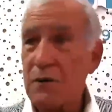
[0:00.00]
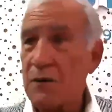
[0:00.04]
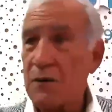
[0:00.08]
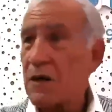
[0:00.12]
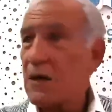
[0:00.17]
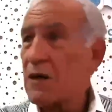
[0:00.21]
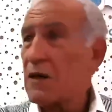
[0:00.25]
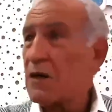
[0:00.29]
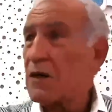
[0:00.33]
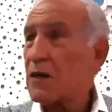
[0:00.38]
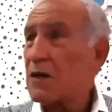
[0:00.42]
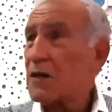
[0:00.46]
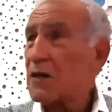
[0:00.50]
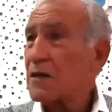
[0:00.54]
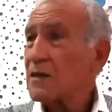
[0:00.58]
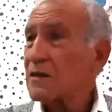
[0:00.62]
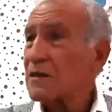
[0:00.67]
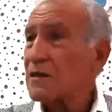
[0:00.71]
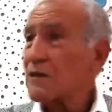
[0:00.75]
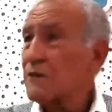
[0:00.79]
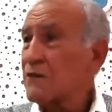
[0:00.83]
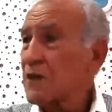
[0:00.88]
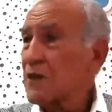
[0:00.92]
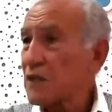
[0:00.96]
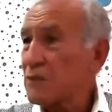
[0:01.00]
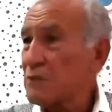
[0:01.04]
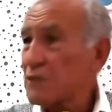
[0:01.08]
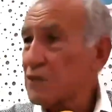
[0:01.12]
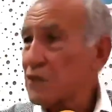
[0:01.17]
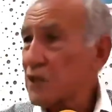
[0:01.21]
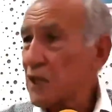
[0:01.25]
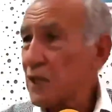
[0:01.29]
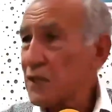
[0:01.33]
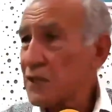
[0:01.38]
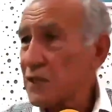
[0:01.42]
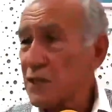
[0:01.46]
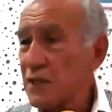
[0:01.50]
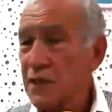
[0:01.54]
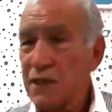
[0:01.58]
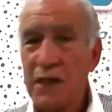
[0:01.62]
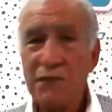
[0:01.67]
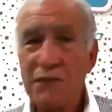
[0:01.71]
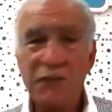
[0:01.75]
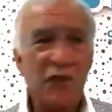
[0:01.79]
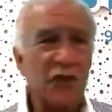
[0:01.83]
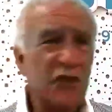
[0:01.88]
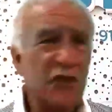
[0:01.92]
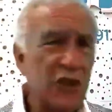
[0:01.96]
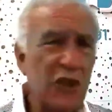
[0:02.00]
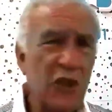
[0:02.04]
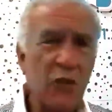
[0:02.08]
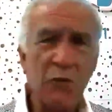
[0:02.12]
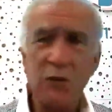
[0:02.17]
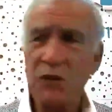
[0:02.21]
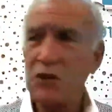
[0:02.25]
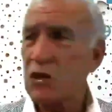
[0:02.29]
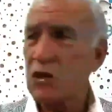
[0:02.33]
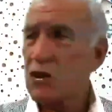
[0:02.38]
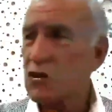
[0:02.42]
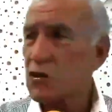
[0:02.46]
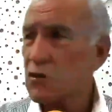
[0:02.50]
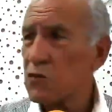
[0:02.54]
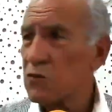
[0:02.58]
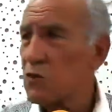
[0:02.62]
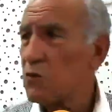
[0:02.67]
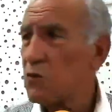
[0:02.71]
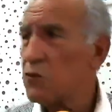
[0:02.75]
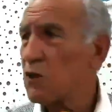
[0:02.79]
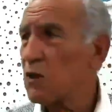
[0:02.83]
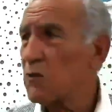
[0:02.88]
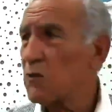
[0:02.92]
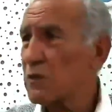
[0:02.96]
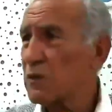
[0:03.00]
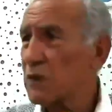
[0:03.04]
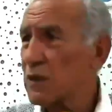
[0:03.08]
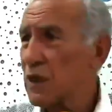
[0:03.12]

صفات من شخصيتها فاشيه وما ادري شنو وركبت على البلس